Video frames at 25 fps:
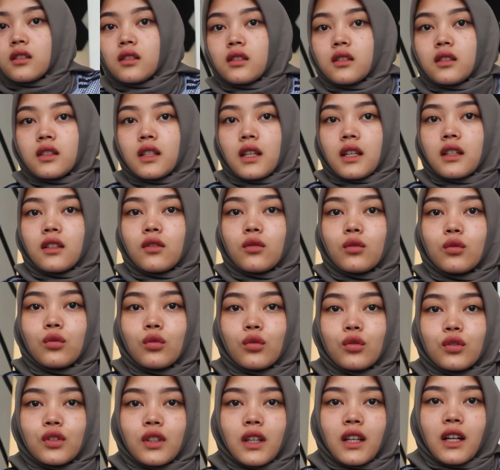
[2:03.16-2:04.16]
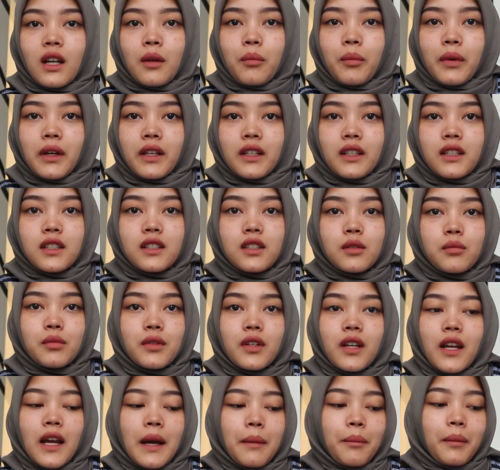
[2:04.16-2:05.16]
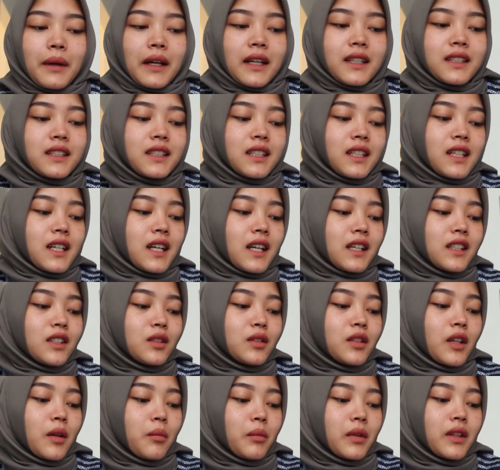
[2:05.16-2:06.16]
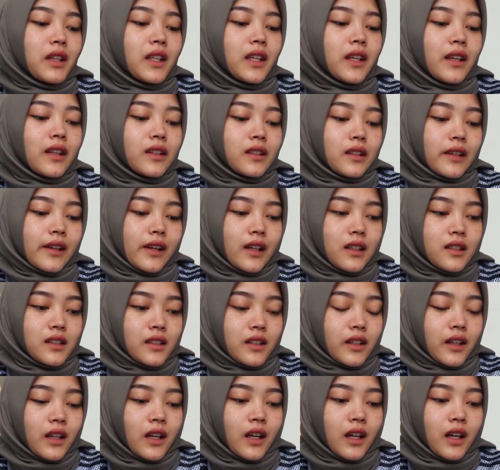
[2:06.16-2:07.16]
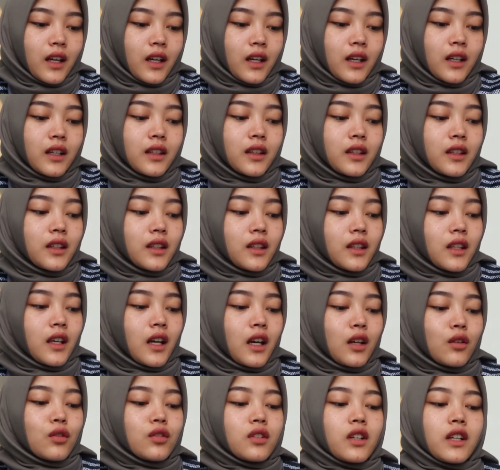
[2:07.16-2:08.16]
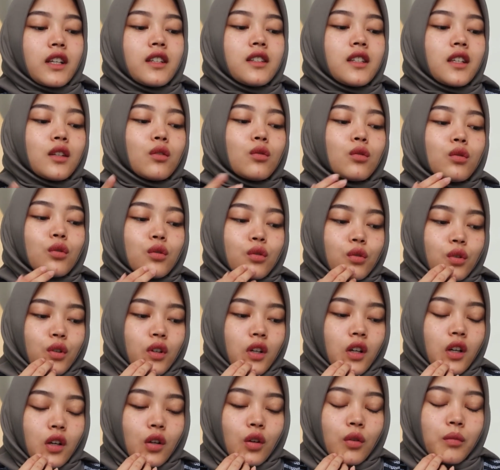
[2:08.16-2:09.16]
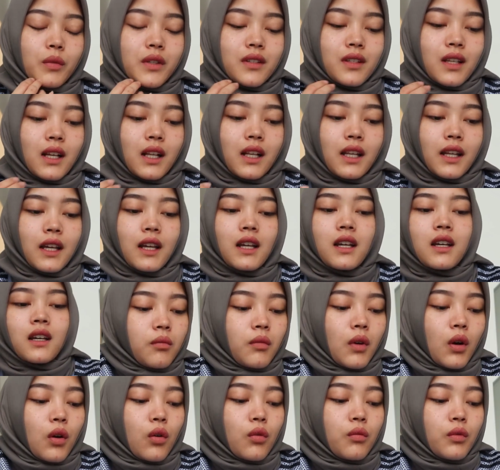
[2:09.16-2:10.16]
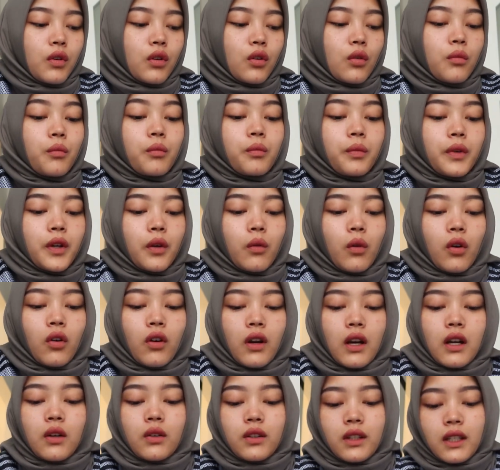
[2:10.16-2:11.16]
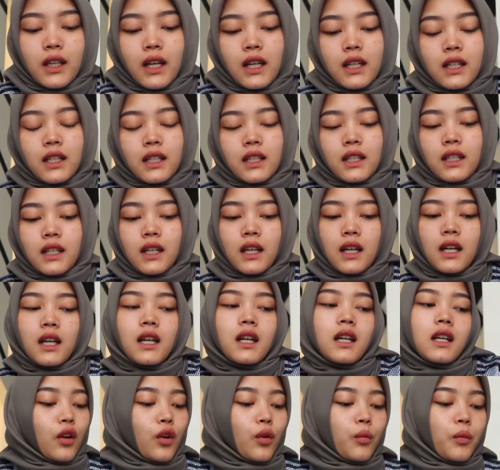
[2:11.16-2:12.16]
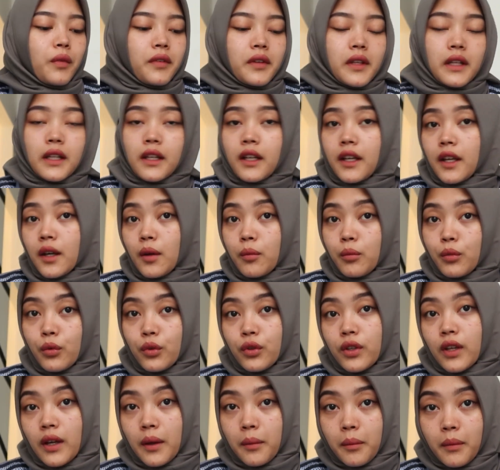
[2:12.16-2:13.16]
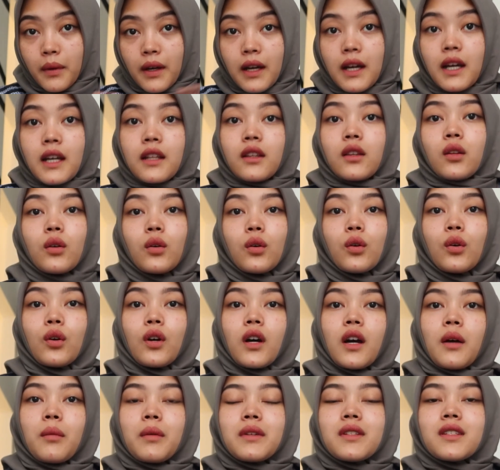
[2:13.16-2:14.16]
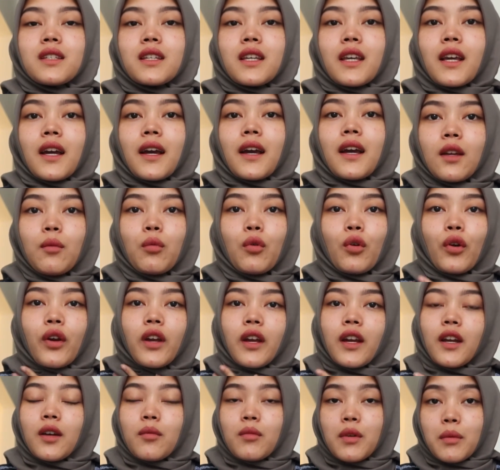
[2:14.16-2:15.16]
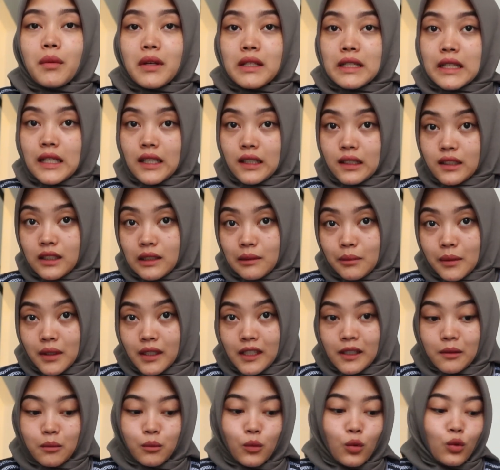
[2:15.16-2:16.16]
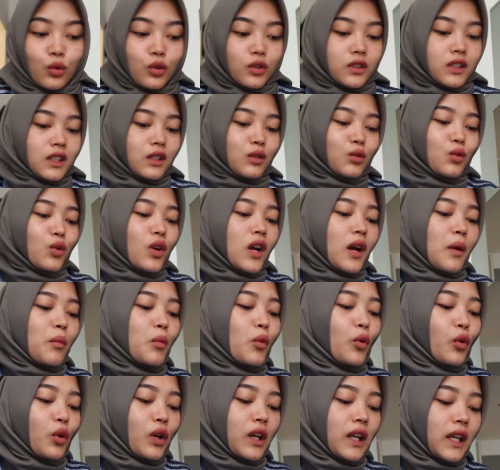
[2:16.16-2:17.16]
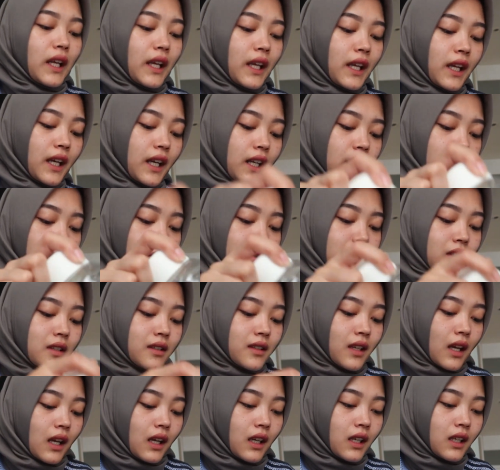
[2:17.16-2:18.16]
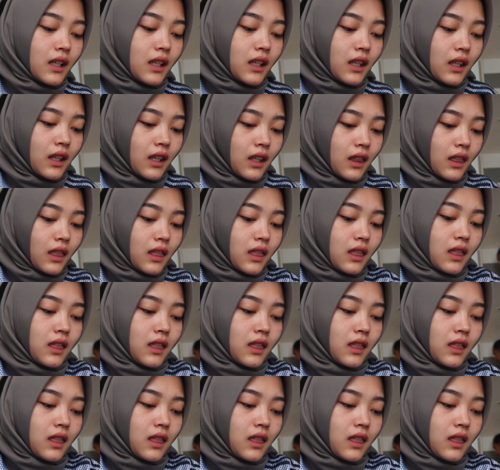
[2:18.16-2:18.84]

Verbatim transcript: Dan untuk sarapannya sebenarnya apa aja guys? Yang penting yang sehat-sehat harus keisi dulu kalau misalnya mau minum pre workout karena kalau misalnya yang punya mah atau apa sih kayak ya pokoknya yang bermasalah sama lambungnya itu nggak boleh karena bisa sakit